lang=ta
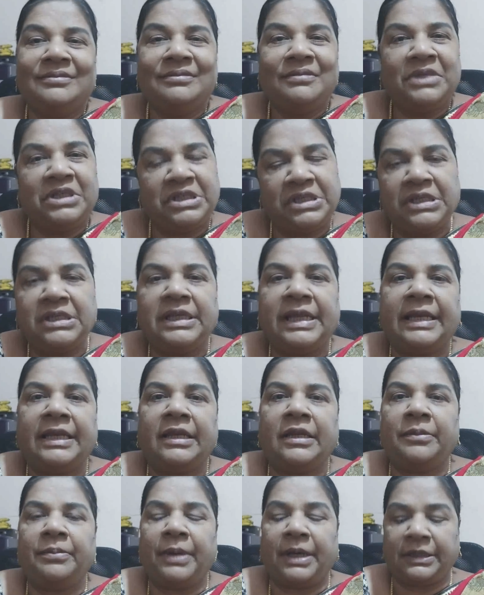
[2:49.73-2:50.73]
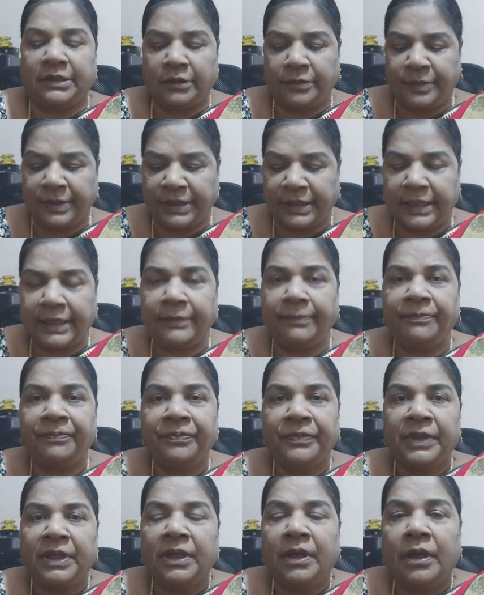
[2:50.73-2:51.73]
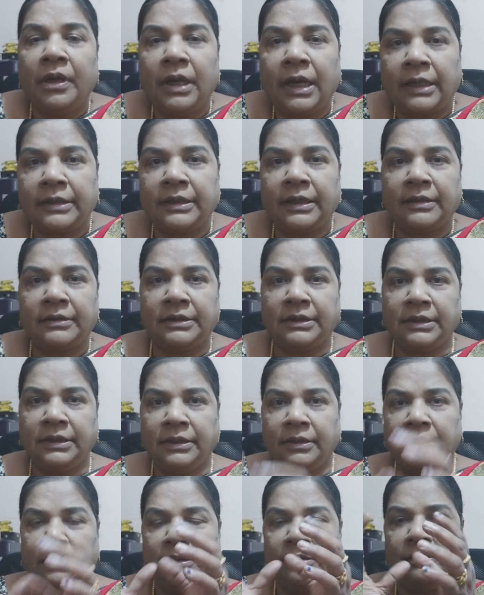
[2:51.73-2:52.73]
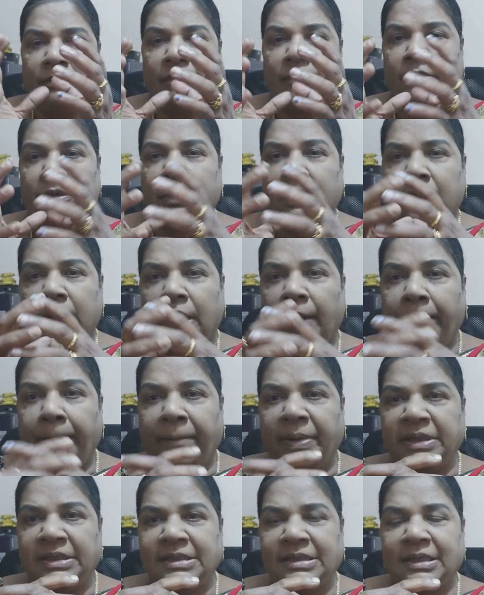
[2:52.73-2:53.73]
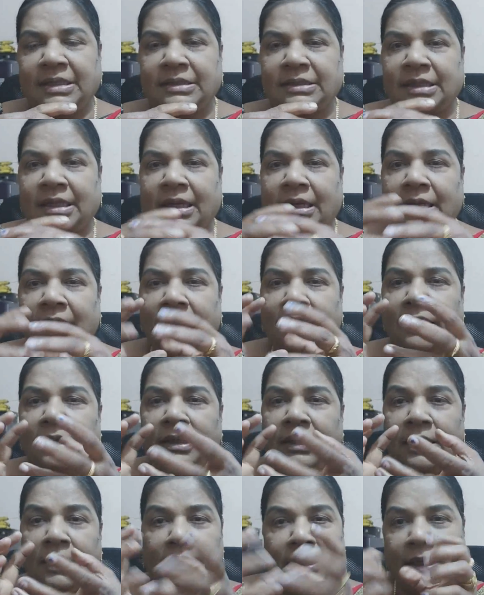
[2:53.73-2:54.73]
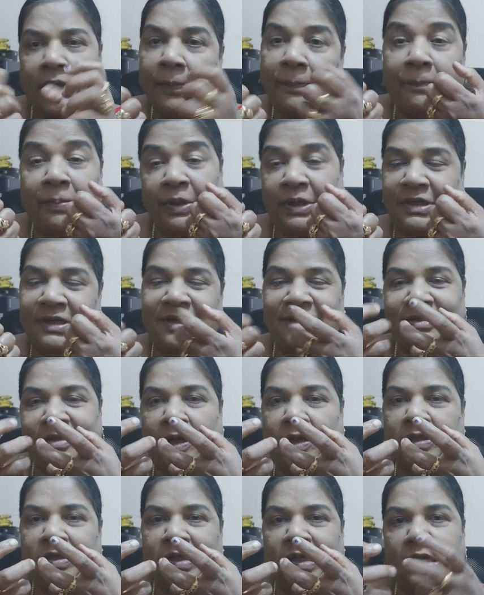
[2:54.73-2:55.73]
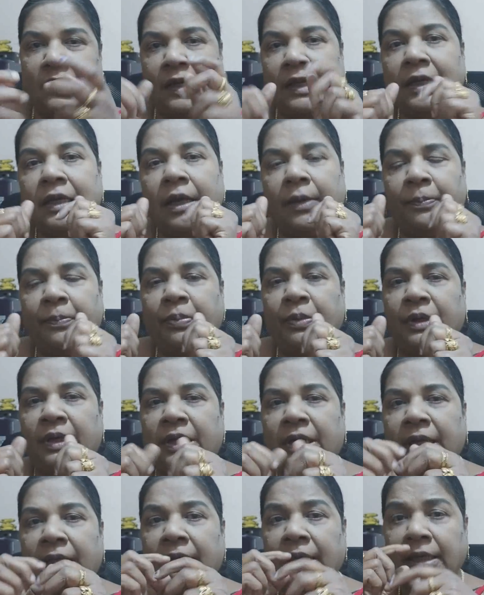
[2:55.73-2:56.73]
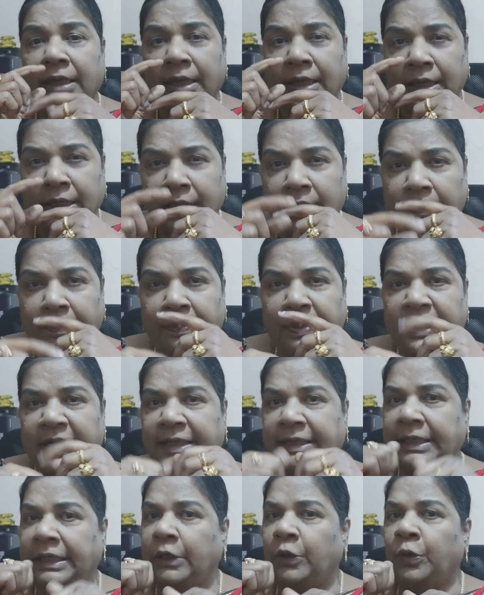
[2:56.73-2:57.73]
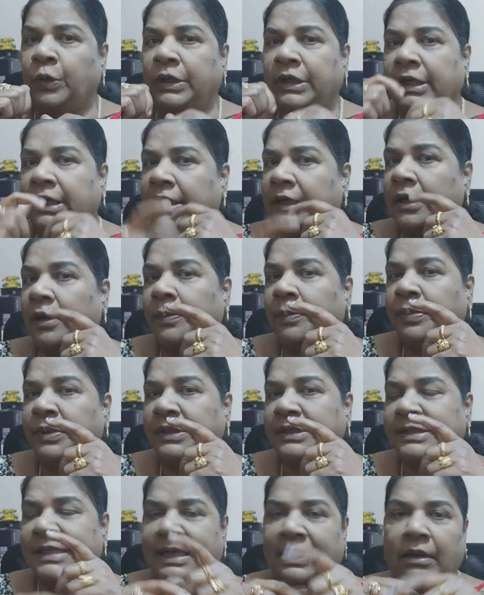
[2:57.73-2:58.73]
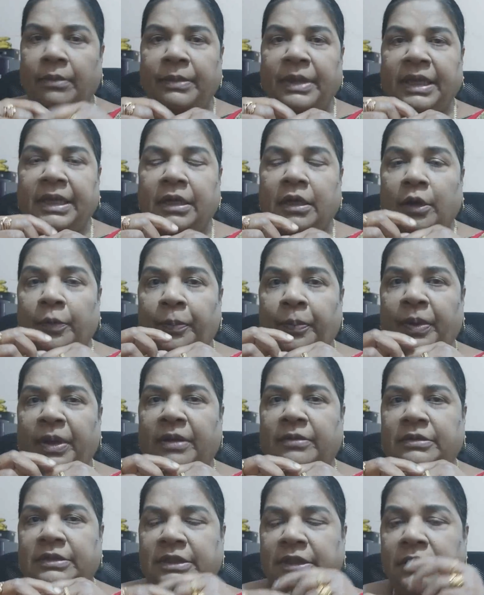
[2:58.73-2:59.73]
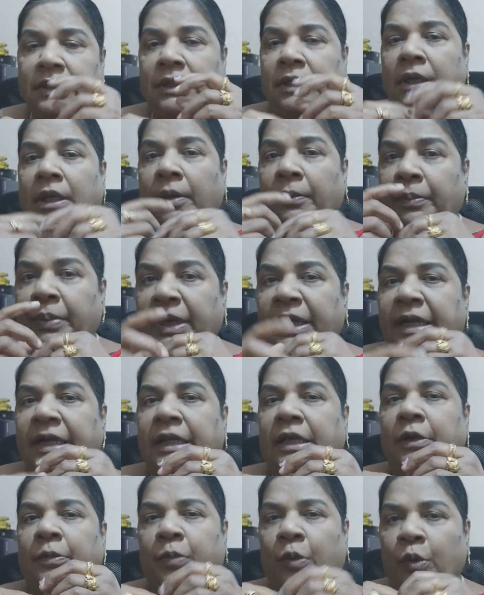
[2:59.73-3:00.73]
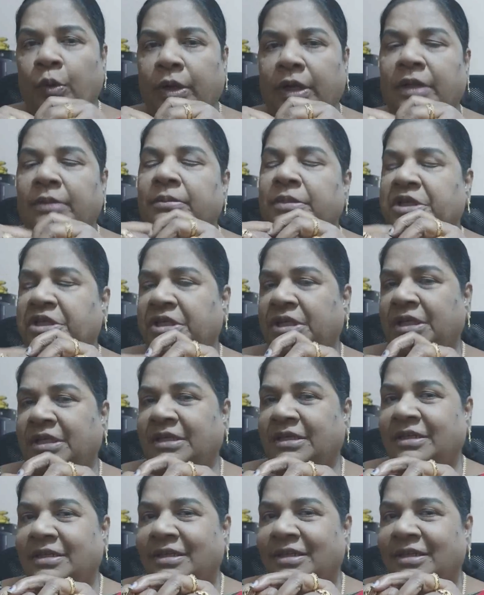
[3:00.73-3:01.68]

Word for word: மிஷின் என்னன்னு பார்த்துருப்பீங்க அதாவது கப்பன் சாசரில் கப்பு இருக்குல்ல சாசரில் கப்பு இருக்குல்ல கப்பில் டீ குடிக்கிற கப்பு செராமிக் கப்பில் வந்து பிரிண்டிங் போடுற மிஷின்